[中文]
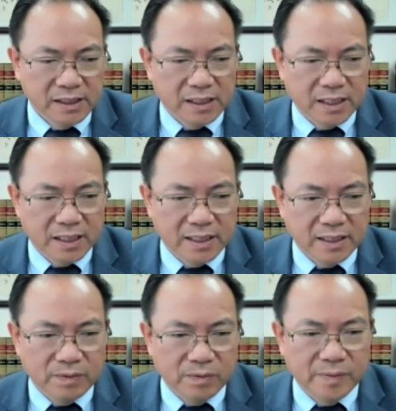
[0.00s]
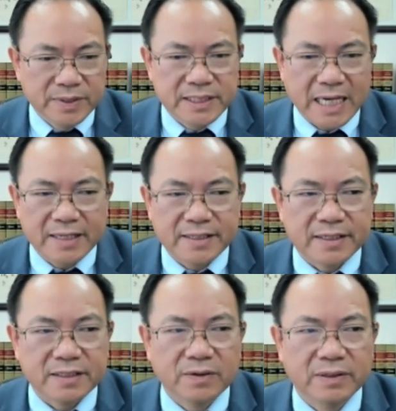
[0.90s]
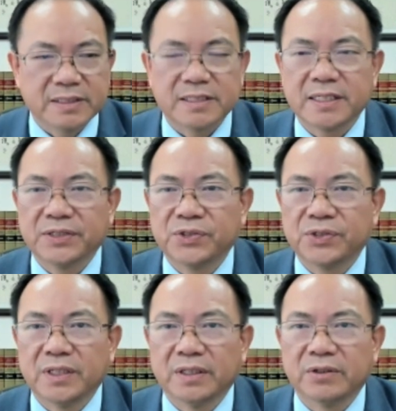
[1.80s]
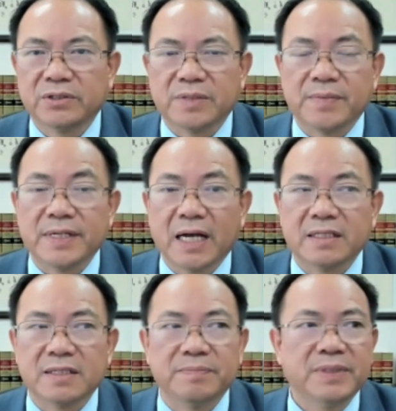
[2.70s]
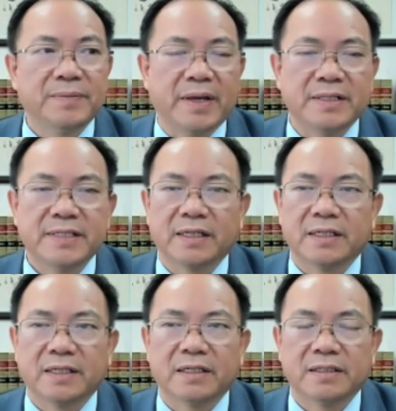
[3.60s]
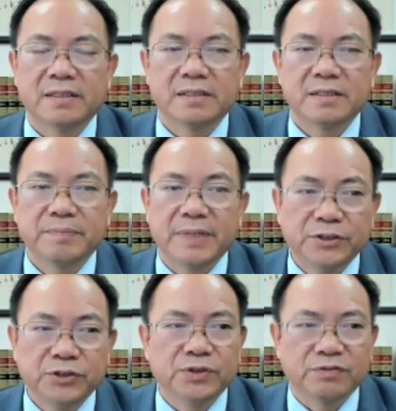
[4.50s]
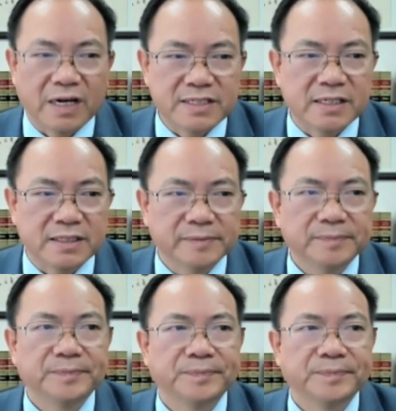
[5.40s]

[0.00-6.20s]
呃，我们家人或者社区能够怎么样子避免这样的悲剧发生呢